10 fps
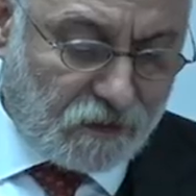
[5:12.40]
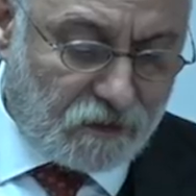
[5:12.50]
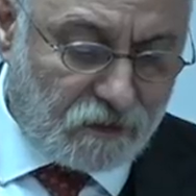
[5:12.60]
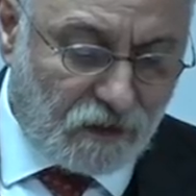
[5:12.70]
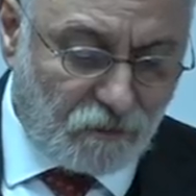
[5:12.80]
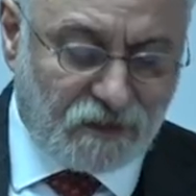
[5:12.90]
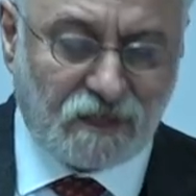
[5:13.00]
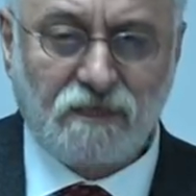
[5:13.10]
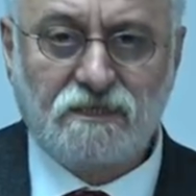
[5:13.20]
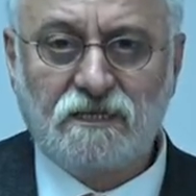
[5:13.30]
E,
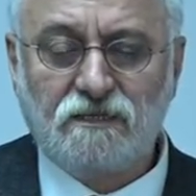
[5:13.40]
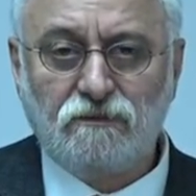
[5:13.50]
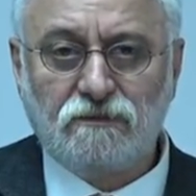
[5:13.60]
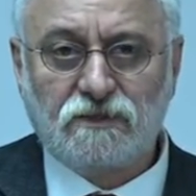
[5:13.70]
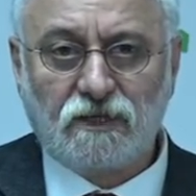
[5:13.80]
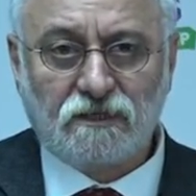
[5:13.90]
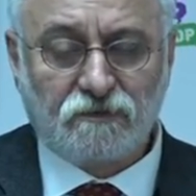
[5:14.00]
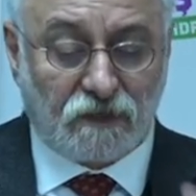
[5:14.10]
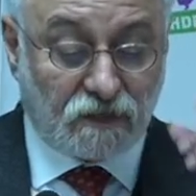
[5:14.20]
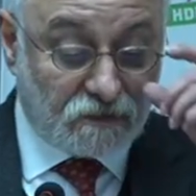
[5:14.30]
elbette ki seçim
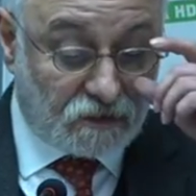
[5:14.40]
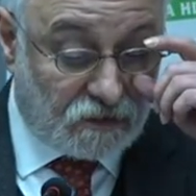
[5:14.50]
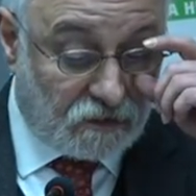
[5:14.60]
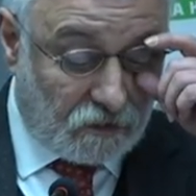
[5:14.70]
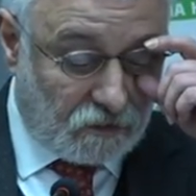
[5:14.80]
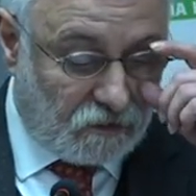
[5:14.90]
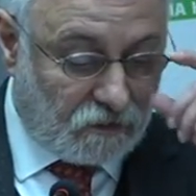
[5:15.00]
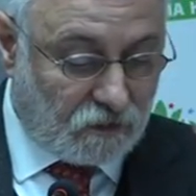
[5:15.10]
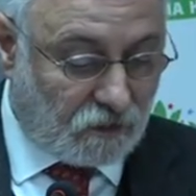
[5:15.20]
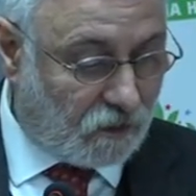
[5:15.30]
çalışmalarındaki
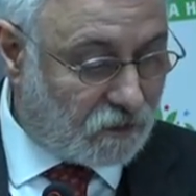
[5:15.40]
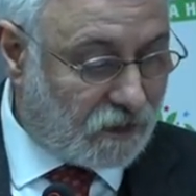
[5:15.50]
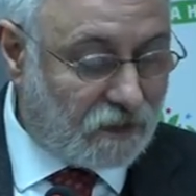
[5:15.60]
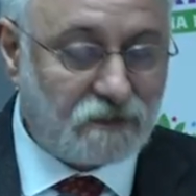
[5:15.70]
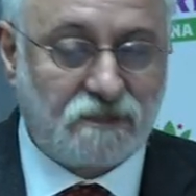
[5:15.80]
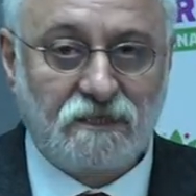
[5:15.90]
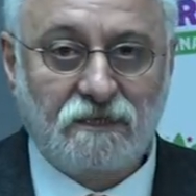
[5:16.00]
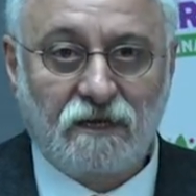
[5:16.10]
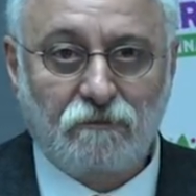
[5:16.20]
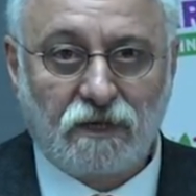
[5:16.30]
e,
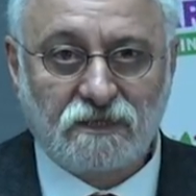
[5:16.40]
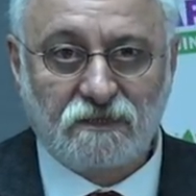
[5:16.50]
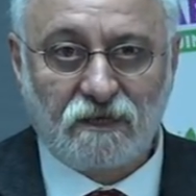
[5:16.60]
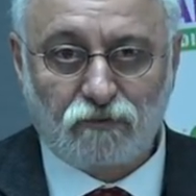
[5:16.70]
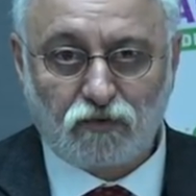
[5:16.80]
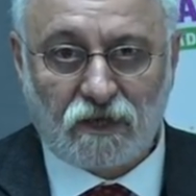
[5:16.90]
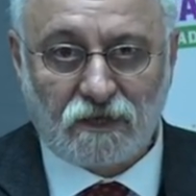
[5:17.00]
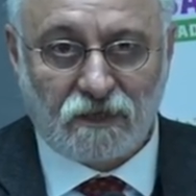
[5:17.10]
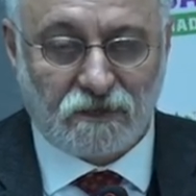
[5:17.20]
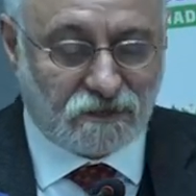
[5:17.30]
adaletsizlikler, baskılar
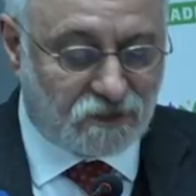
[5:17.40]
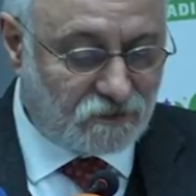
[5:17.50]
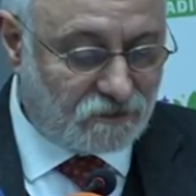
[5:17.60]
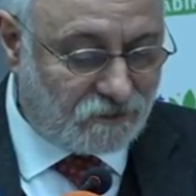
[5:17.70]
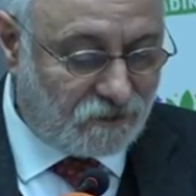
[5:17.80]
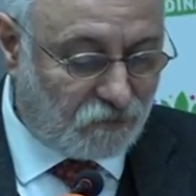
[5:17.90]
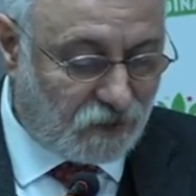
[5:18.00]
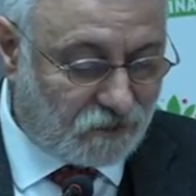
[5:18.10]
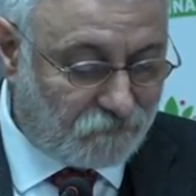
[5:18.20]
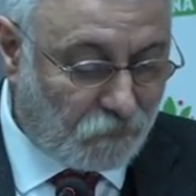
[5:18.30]
bunlarla sınırlı değil.
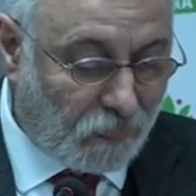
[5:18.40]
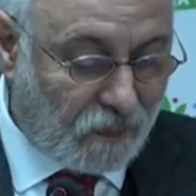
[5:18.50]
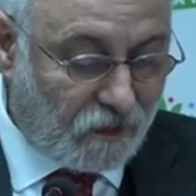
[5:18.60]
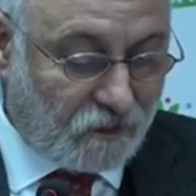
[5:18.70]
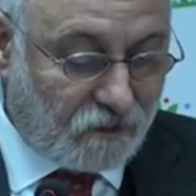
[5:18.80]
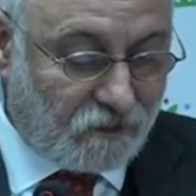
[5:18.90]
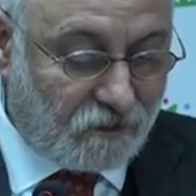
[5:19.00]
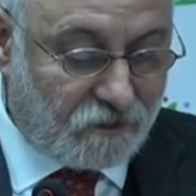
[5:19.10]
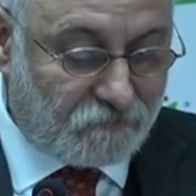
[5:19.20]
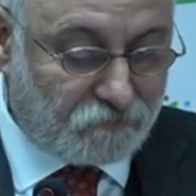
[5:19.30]
Bakın
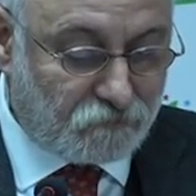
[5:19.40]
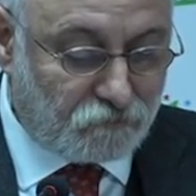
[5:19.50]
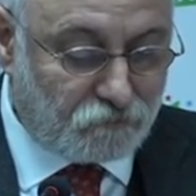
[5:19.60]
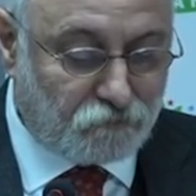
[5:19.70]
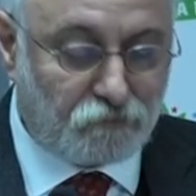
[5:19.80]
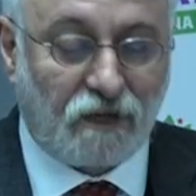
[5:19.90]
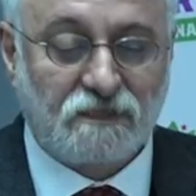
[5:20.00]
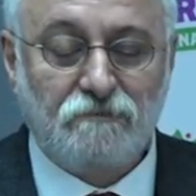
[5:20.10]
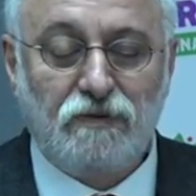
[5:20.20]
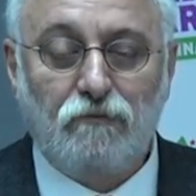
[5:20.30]
e,
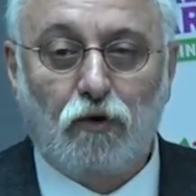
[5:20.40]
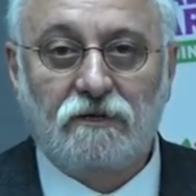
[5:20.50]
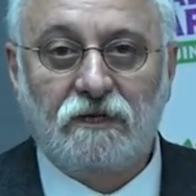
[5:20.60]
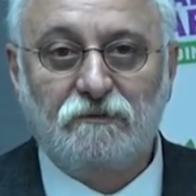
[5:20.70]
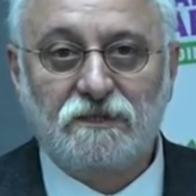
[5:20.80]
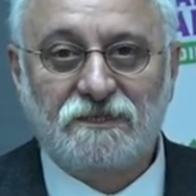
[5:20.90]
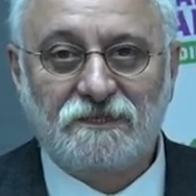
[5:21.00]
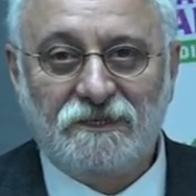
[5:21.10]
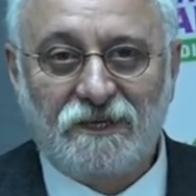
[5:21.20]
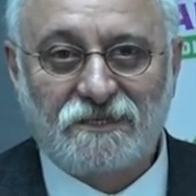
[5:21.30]
bazı
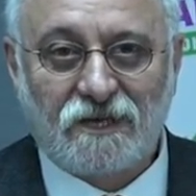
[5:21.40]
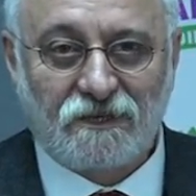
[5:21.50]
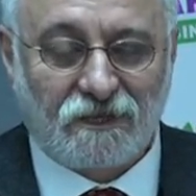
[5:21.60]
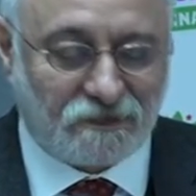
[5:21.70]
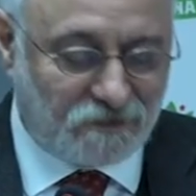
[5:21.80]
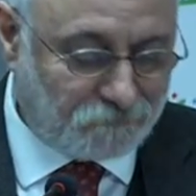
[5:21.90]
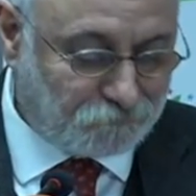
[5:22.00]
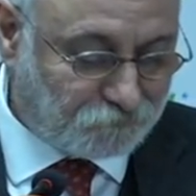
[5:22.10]
billboardlarımız yasaklandı